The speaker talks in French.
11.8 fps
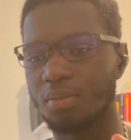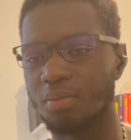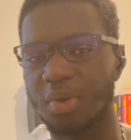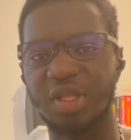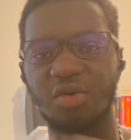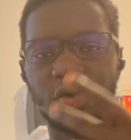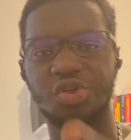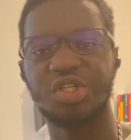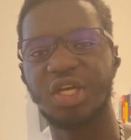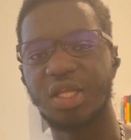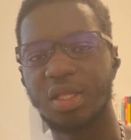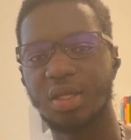bah, d'avoir une
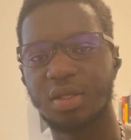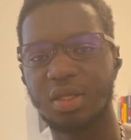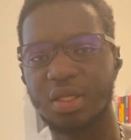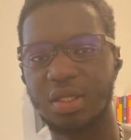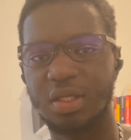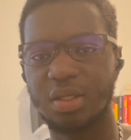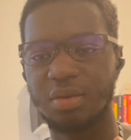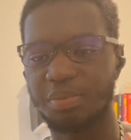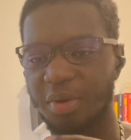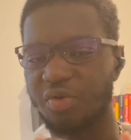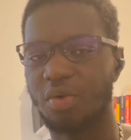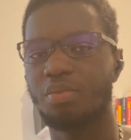chaîne qui
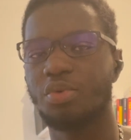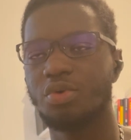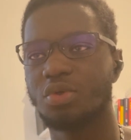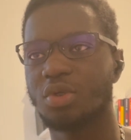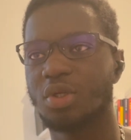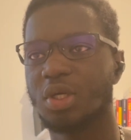performe plus.